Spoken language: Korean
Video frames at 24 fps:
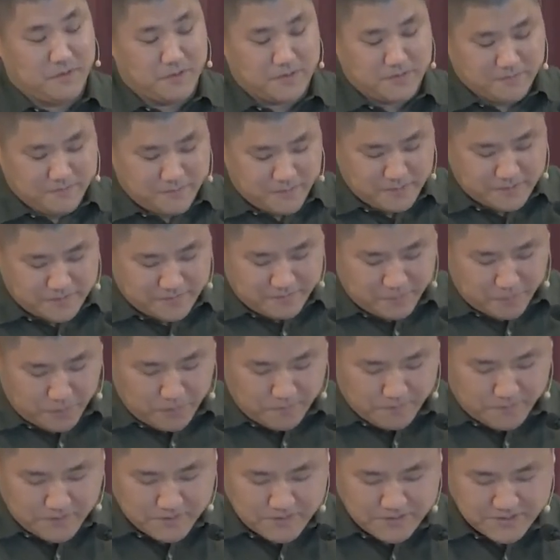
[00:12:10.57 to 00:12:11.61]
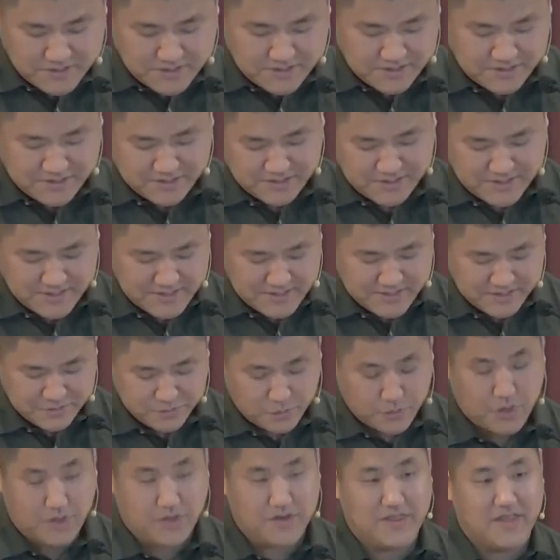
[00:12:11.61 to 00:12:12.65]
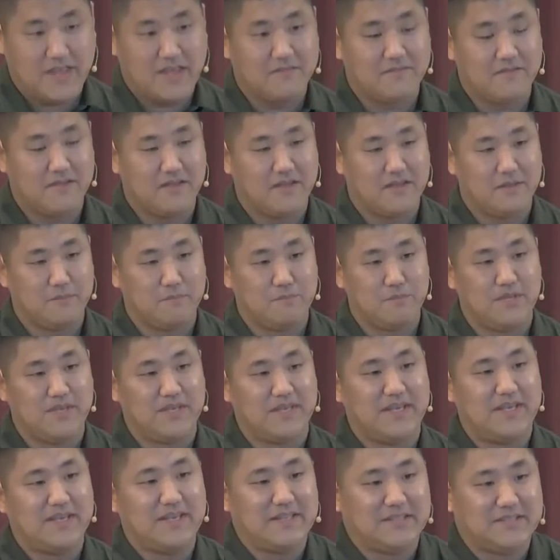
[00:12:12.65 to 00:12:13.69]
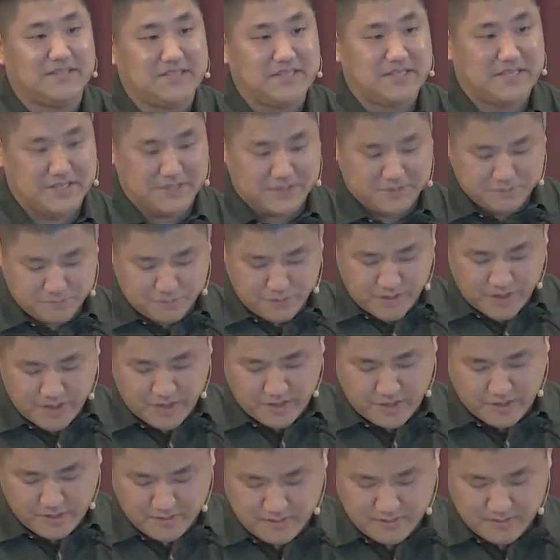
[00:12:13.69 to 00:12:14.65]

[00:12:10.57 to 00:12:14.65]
바뀐 것을 볼 수 있습니다. 이처럼